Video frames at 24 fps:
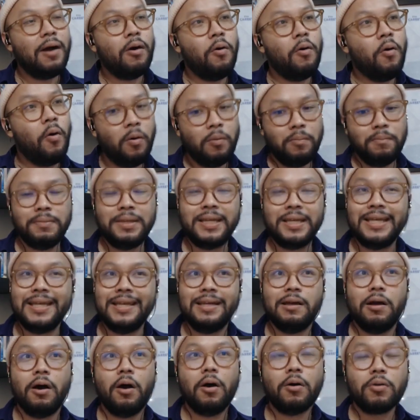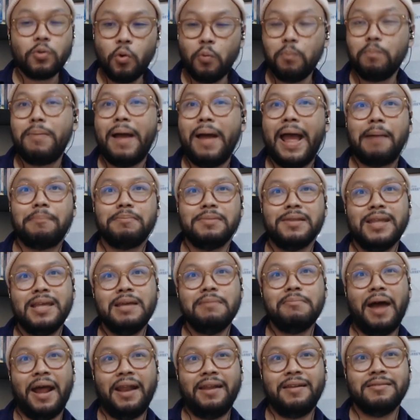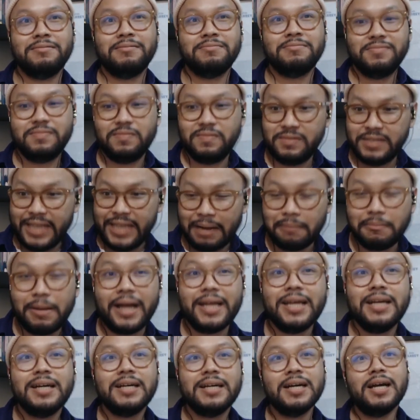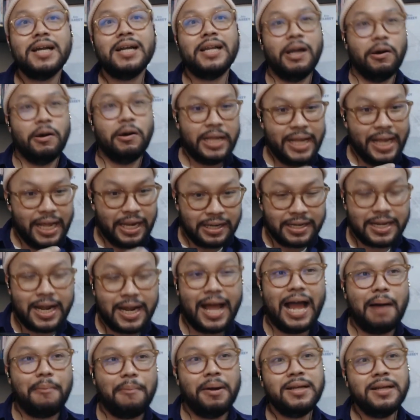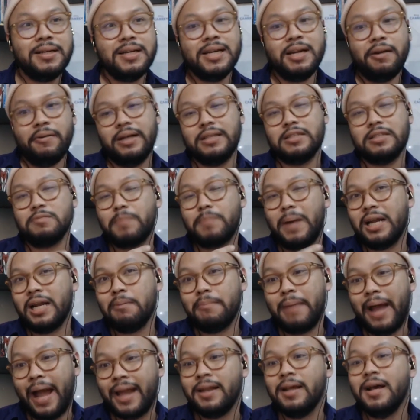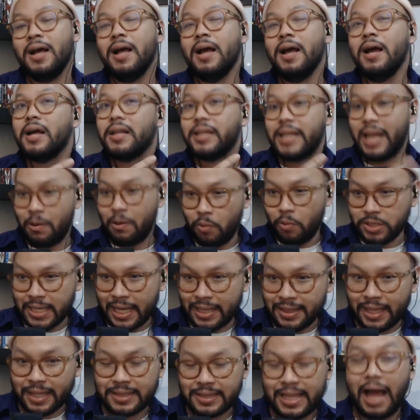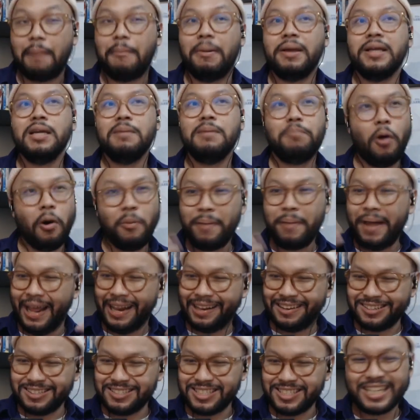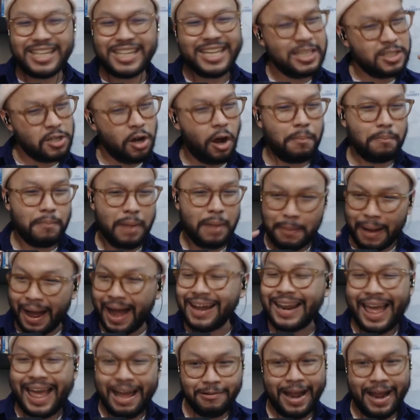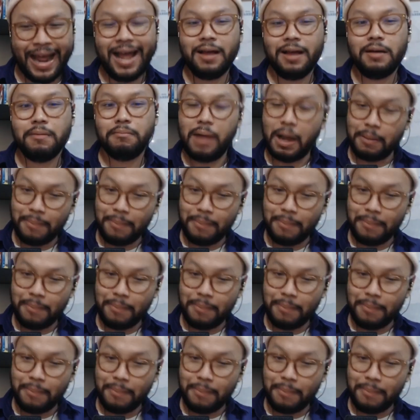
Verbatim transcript: คิดว่าคงมีรูปแบบที่มันเจ๋งมากยิ่งขึ้นเราได้เห็นเนื้อหามากยิ่งขึ้นเราเห็นสไปเดอร์แมนในเวอร์ชันต่างๆมากยิ่งผมเห็นสกรีนช็อตมาบ้างแล้ว